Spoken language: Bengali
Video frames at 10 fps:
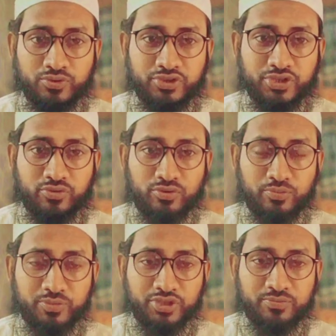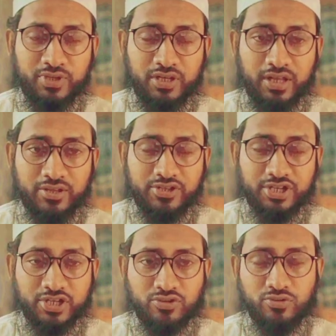যে কোনো বিসমিল
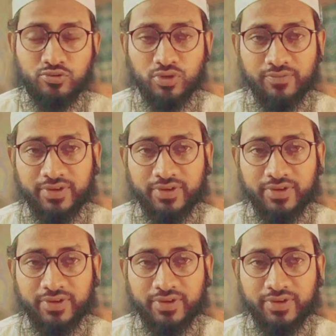শেষ সুরা